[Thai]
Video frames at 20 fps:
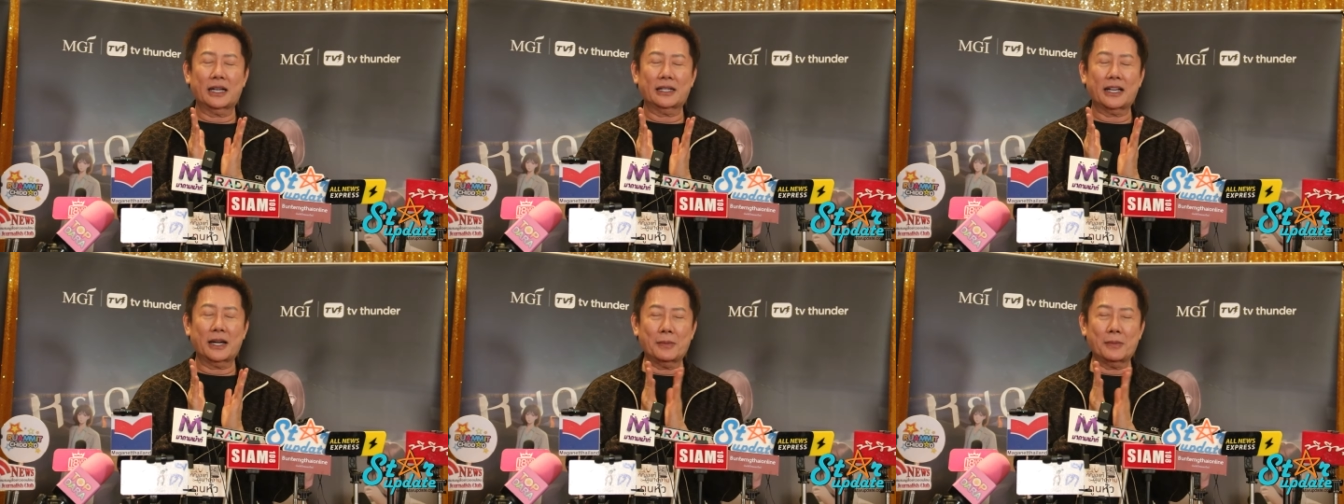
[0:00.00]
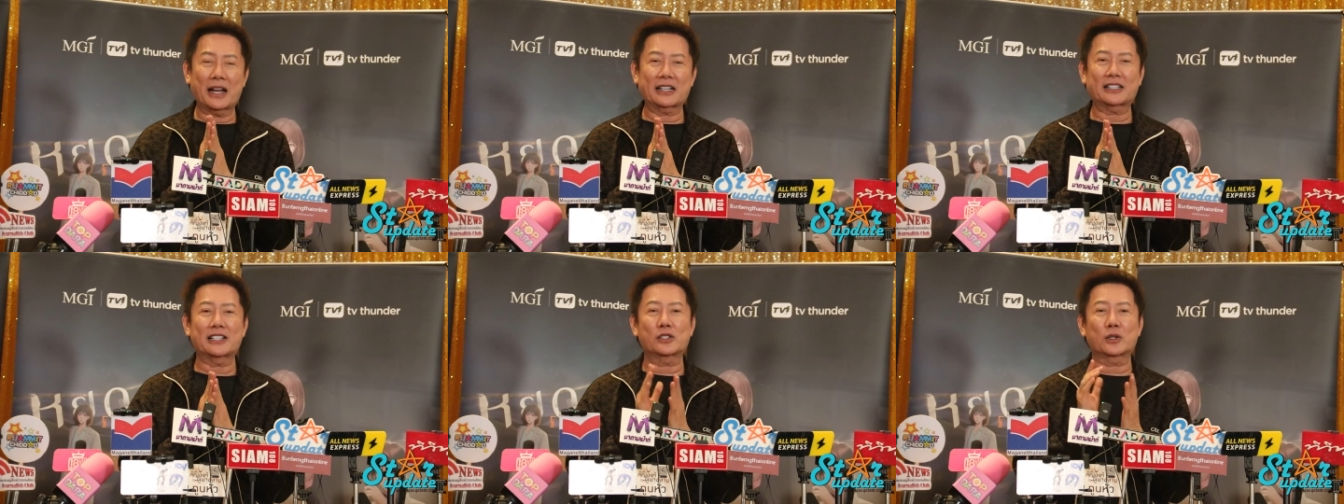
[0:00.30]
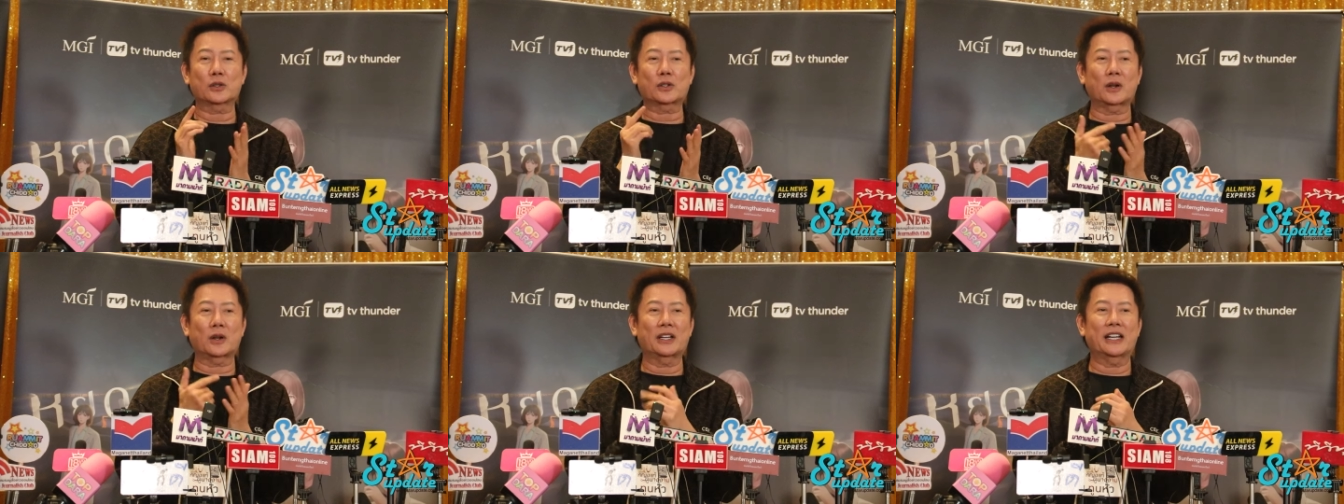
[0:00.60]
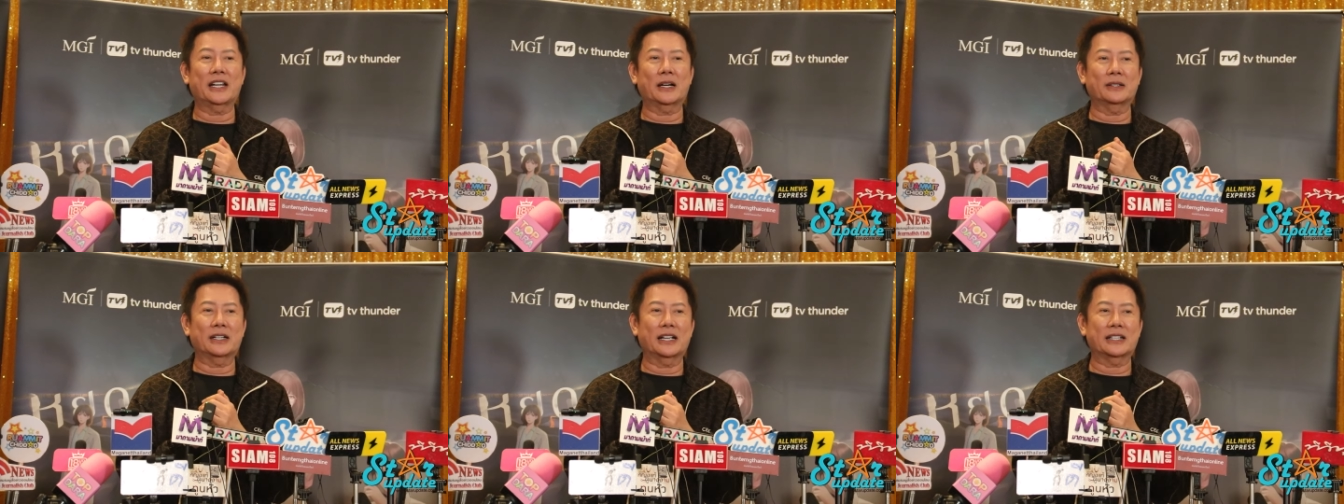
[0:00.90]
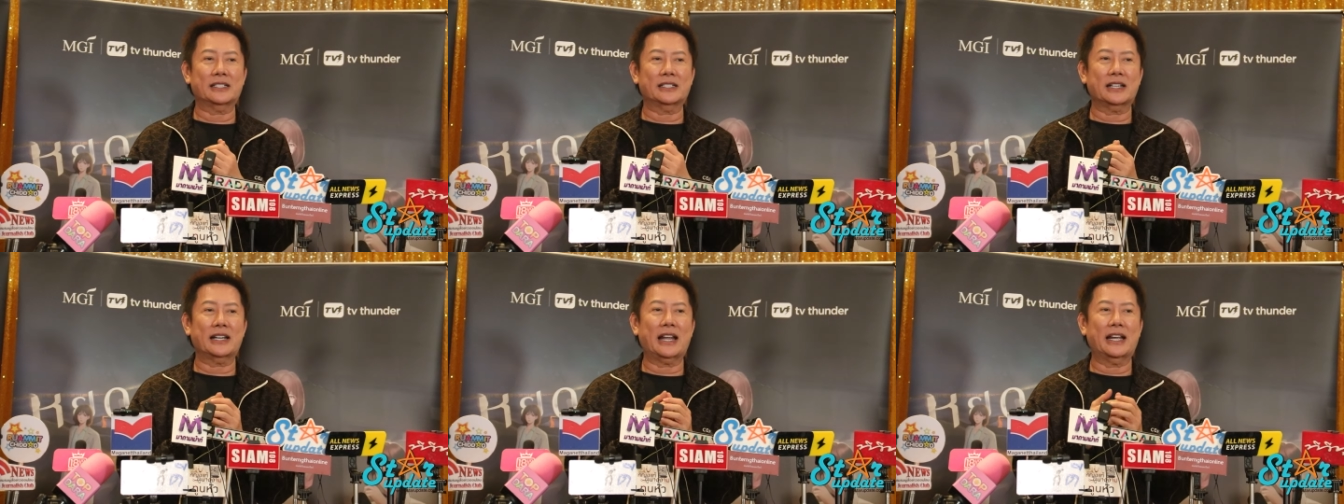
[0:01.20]
ได้มากที่สุดคนเดียวเนี่
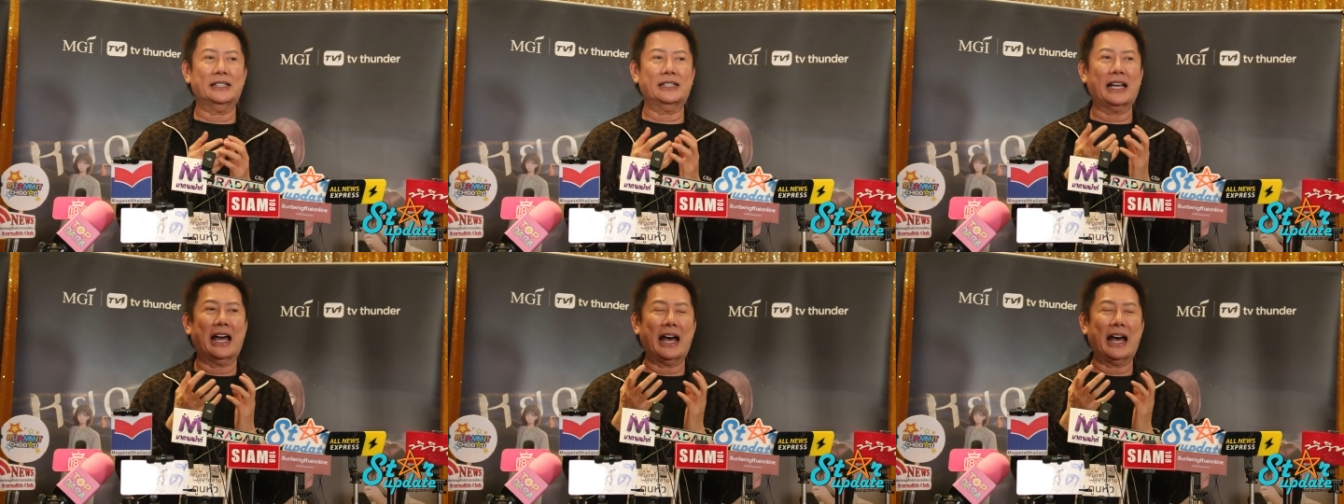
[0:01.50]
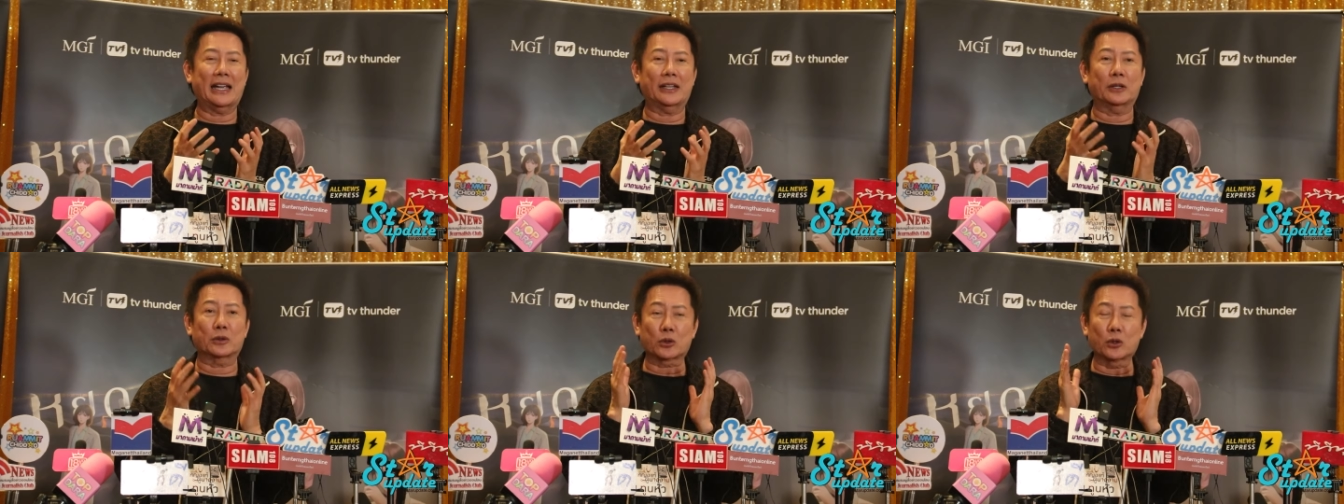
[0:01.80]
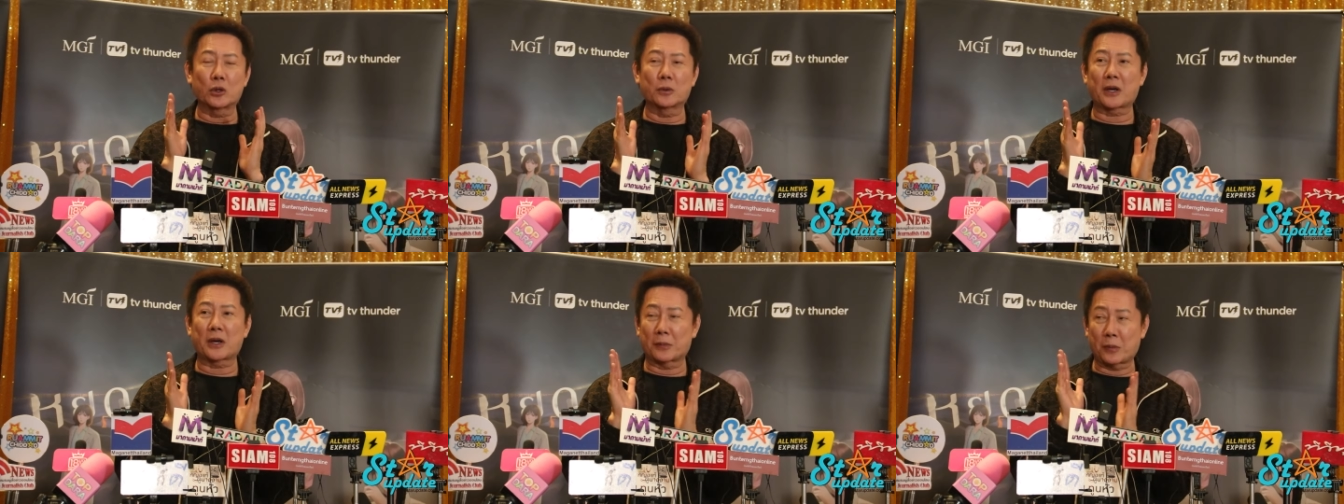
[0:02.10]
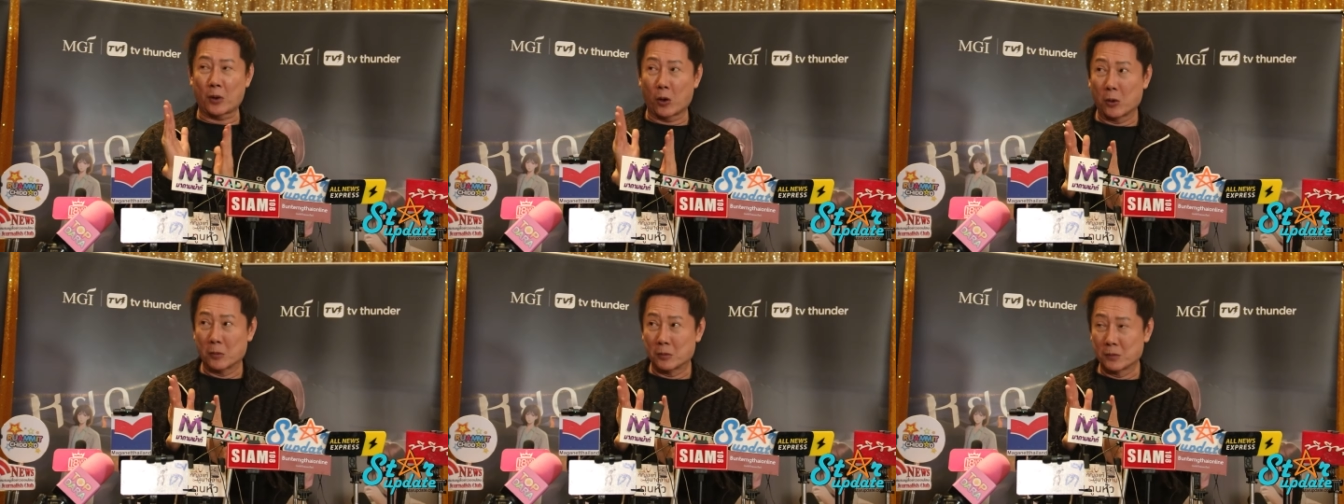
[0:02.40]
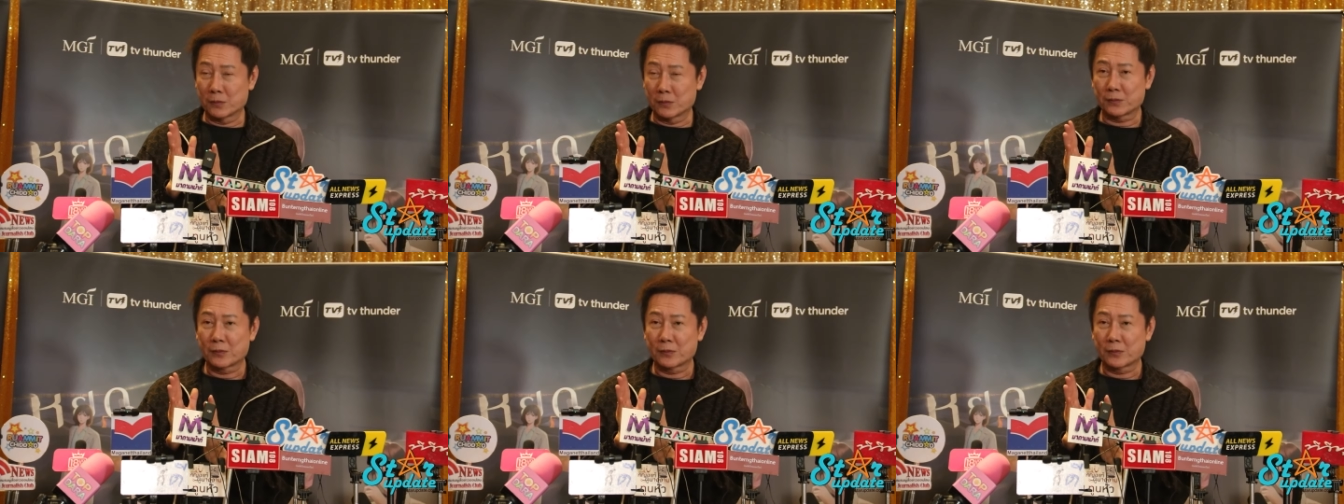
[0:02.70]
ย จะได้ถ่ายรูปกับผม